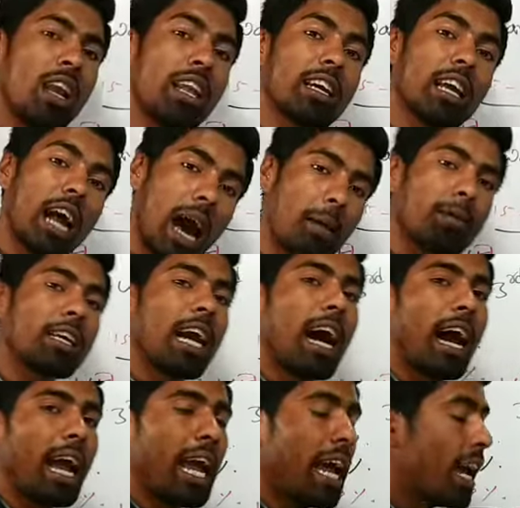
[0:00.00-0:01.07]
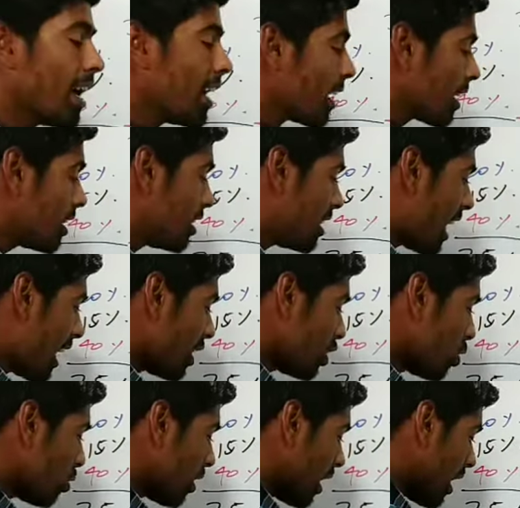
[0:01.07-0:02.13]
लेकिन अब क्या है कि
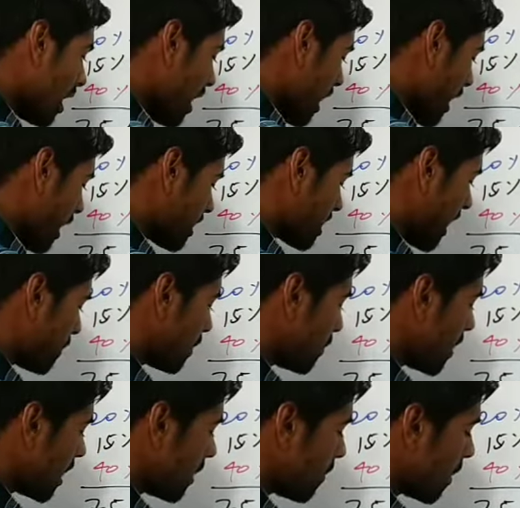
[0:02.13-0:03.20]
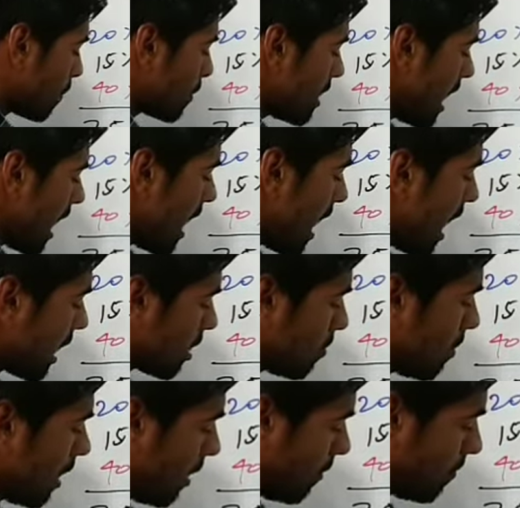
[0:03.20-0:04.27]
डीआरडीओ ने एक सॉफ्टवेयर डेवलप किया है
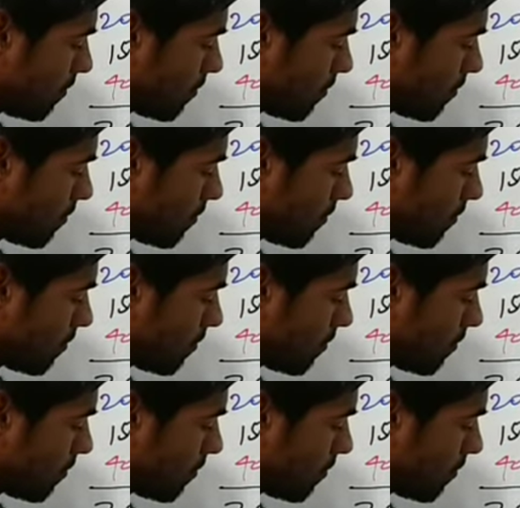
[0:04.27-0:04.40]
आत्मन